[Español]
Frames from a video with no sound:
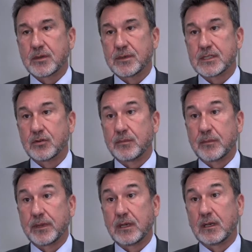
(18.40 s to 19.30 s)
que va a ser un
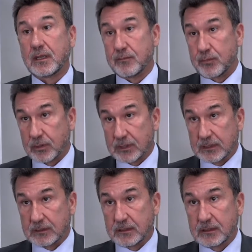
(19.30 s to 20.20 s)
papel
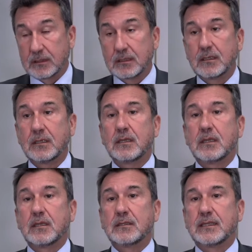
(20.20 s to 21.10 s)
importante,
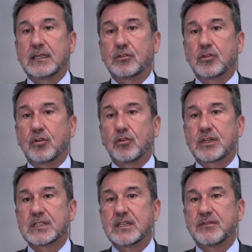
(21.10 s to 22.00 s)
tanto en lo
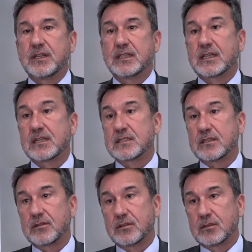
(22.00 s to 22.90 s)
que se define
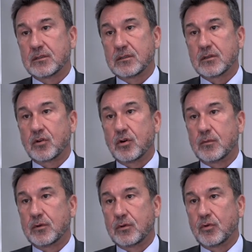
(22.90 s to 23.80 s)
transición
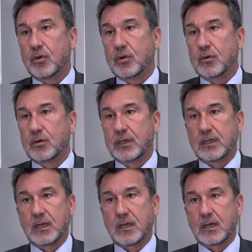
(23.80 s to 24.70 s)
como luego
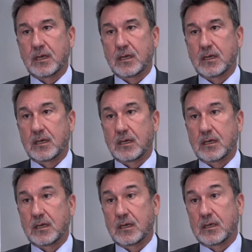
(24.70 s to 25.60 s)
en
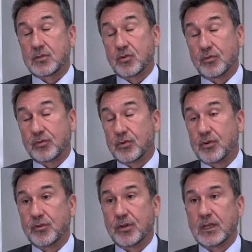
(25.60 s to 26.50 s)
la
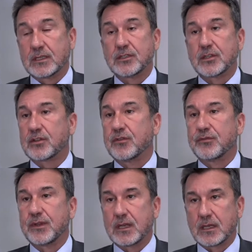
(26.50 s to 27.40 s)
solución o en la
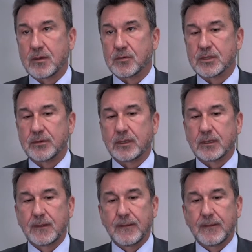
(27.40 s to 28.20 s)
situación final que vamos a vivir.